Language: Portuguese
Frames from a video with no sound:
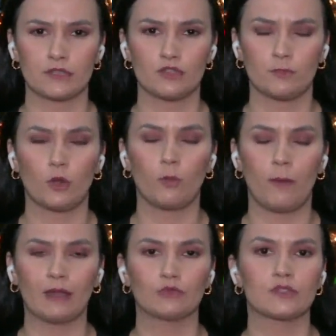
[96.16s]
bastante
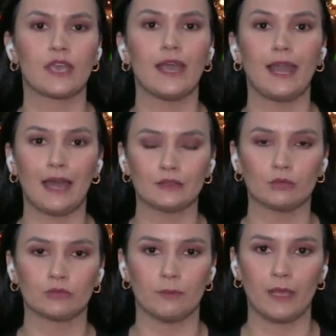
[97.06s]
preocupados e
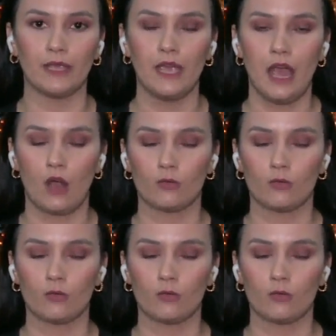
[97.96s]
relatam também